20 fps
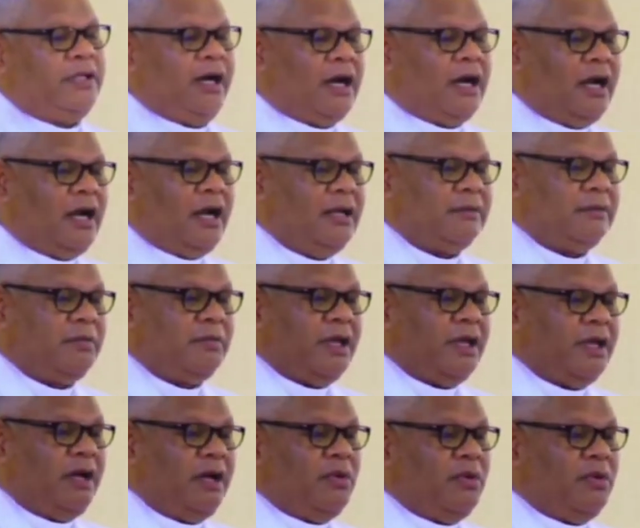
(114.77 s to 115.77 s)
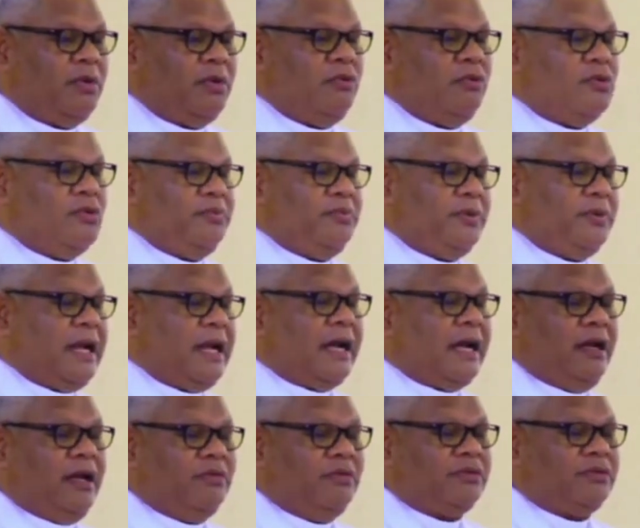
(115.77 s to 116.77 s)
kau tira kina ponua
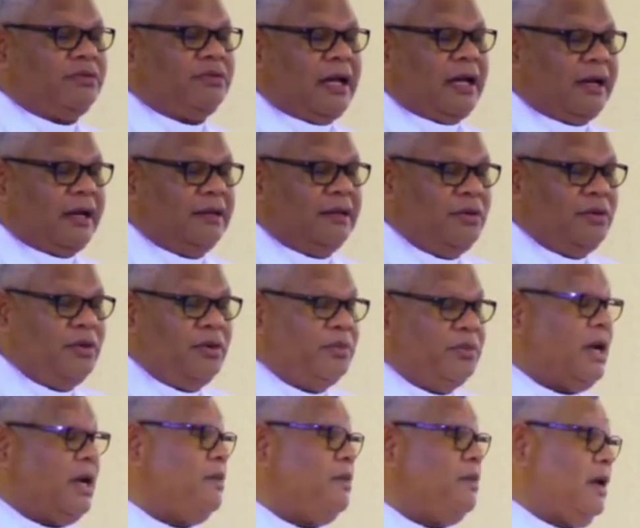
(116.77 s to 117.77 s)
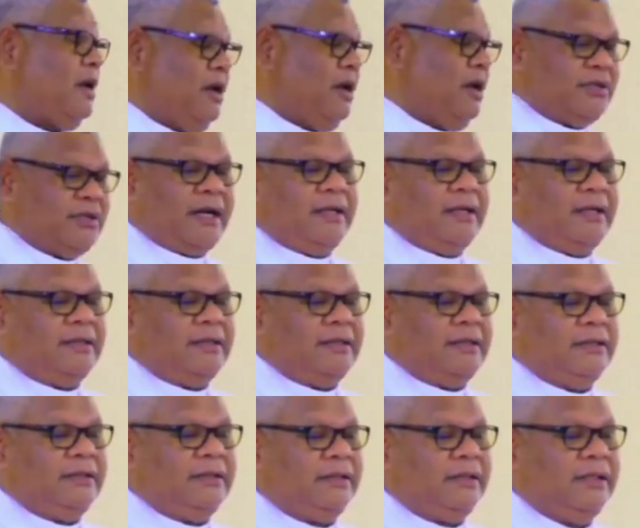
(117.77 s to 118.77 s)
pina kalia busara pina kapakalia
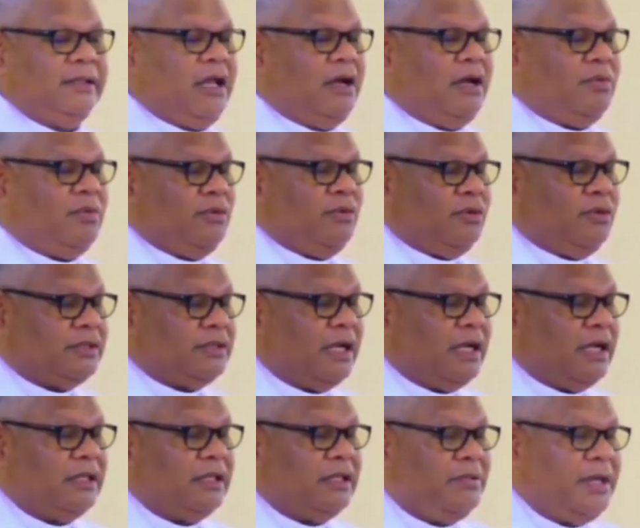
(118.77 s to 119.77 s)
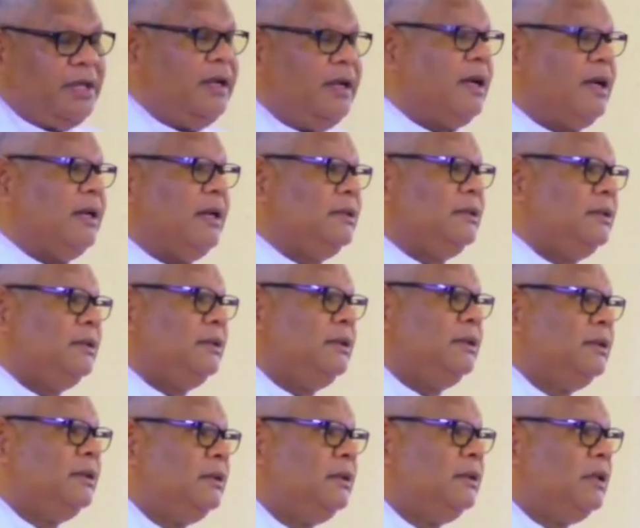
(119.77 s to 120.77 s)
busara kina ponua santa bikina
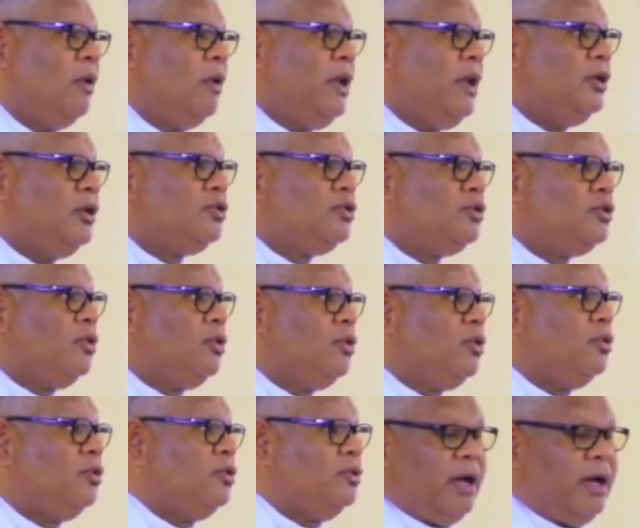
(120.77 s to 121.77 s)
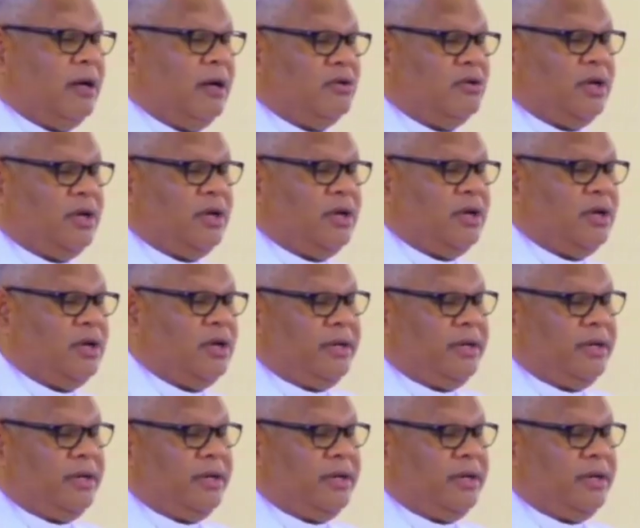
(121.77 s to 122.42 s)
nawa ini sudu kena